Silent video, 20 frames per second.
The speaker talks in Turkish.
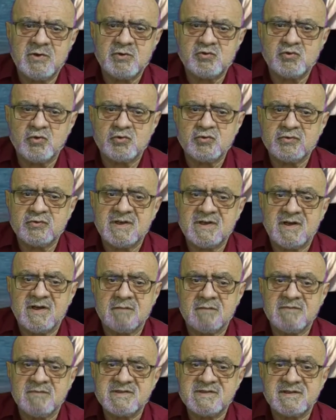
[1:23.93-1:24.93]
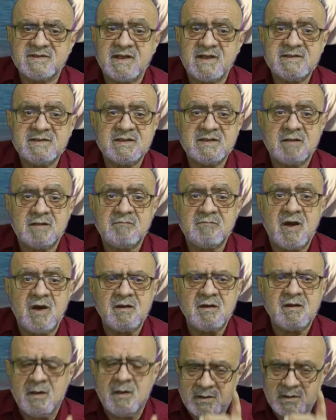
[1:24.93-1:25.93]
zorunda kalmasına
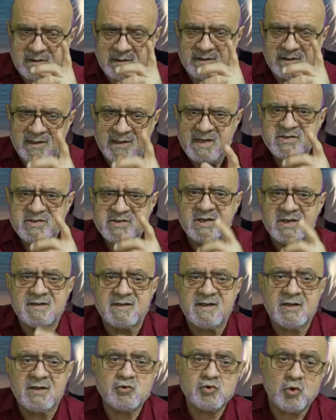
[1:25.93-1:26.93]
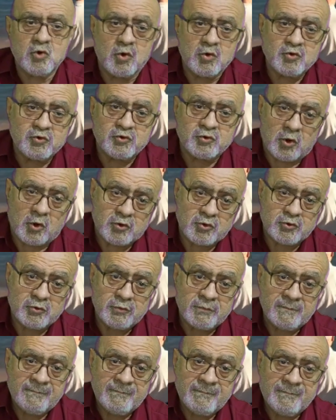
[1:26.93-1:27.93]
inanmak gerçekten çok zor.
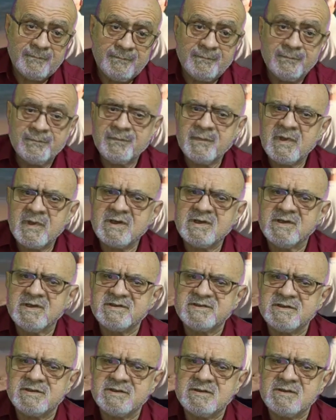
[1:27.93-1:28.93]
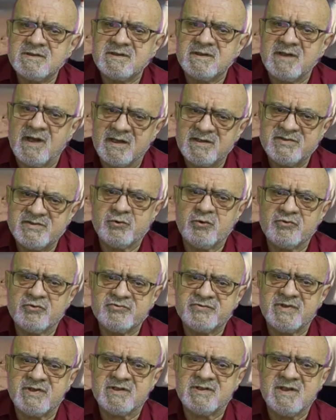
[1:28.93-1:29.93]
Kızının dans
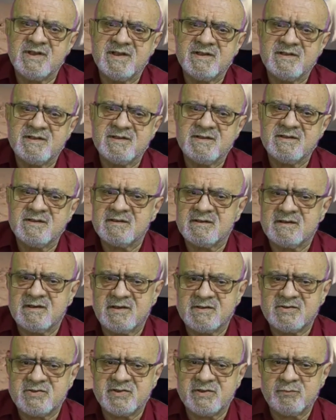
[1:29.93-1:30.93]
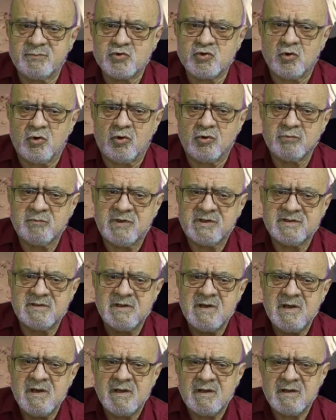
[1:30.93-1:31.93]
gösterilerini kaçırmış
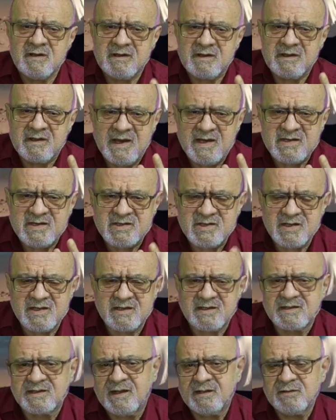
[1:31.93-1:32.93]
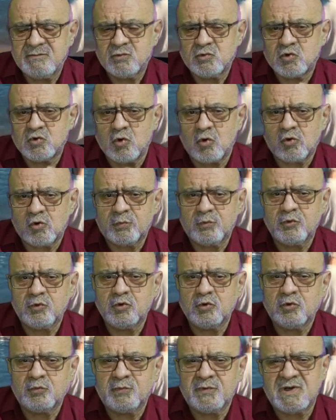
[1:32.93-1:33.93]
olmanın gerçekten çok
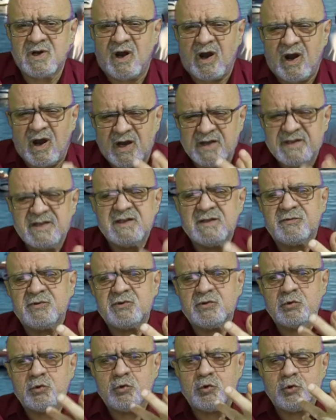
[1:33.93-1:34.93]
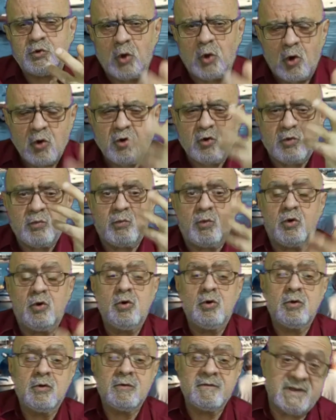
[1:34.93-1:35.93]
büyük bir ayıbı yok mu?
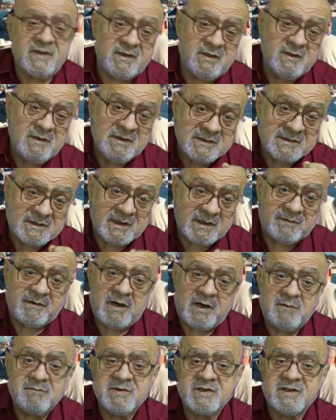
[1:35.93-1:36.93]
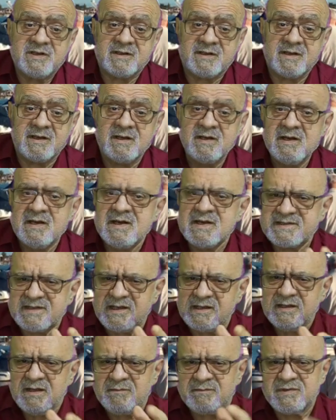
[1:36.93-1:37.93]
Ve devam etti.
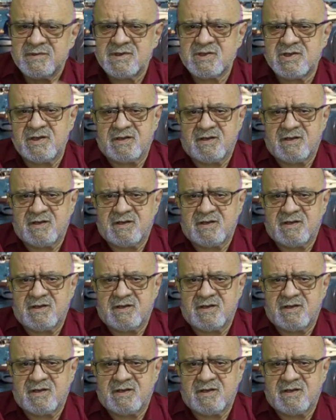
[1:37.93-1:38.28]
Sana bir şey